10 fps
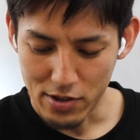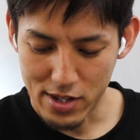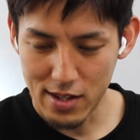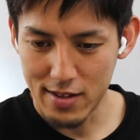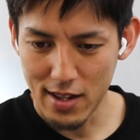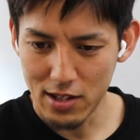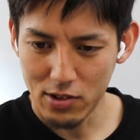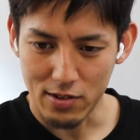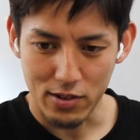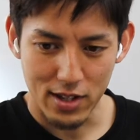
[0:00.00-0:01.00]
の姿勢という
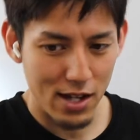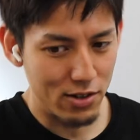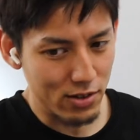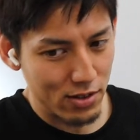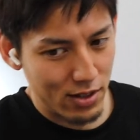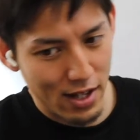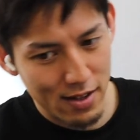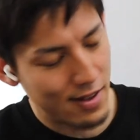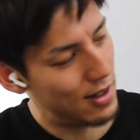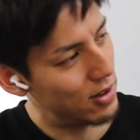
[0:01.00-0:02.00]
か、その蹴る体
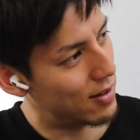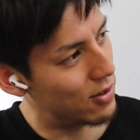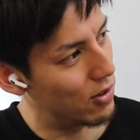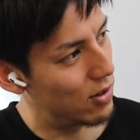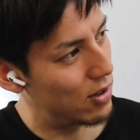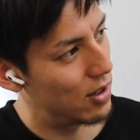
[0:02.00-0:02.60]
勢とか、その